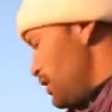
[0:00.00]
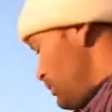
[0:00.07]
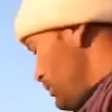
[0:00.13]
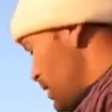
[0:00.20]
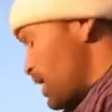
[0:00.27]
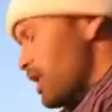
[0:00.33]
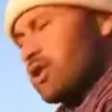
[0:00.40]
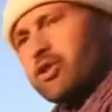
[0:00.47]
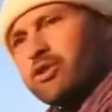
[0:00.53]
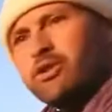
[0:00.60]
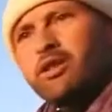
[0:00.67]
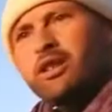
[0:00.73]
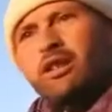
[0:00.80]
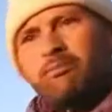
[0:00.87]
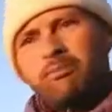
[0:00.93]
Le bagage
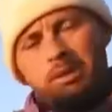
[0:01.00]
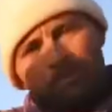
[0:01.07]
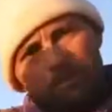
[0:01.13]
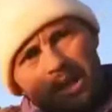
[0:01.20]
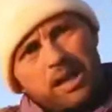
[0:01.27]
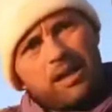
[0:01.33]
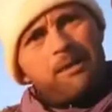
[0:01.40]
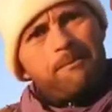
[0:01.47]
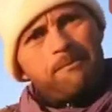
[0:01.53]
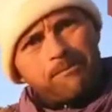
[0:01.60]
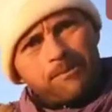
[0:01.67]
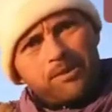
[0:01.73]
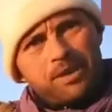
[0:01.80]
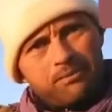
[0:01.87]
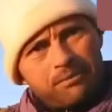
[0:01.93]
de papa,
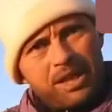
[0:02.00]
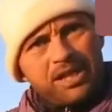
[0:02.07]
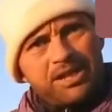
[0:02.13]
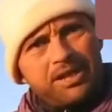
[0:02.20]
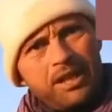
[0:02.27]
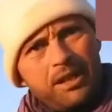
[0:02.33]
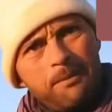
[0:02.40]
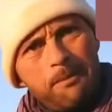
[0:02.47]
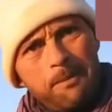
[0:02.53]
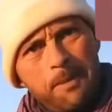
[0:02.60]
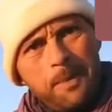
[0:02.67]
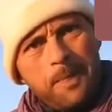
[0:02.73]
Birgit,